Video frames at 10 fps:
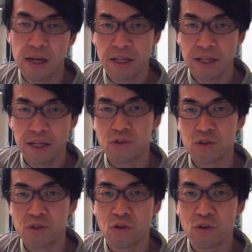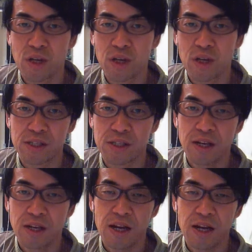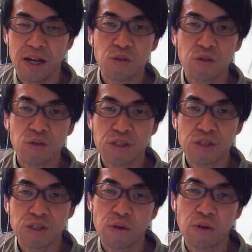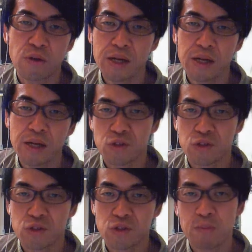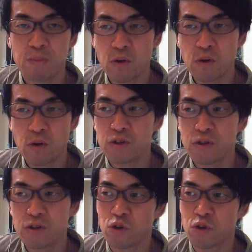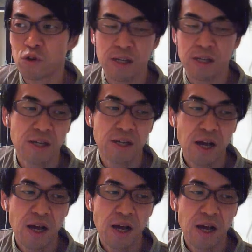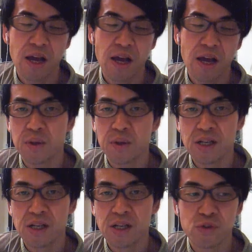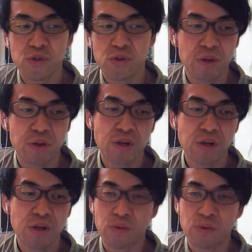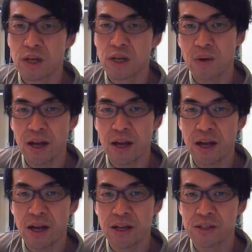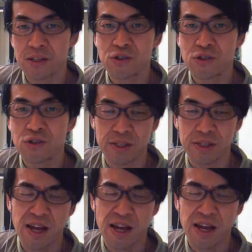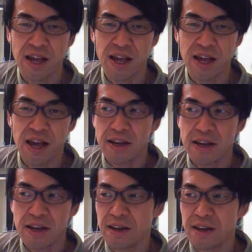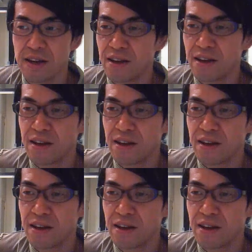竹野一人朝です、え仕事実践力や自己スキルアップのための一人朝です、えー、今日は2015年の9月の2日の、えー、水曜日ですねえっ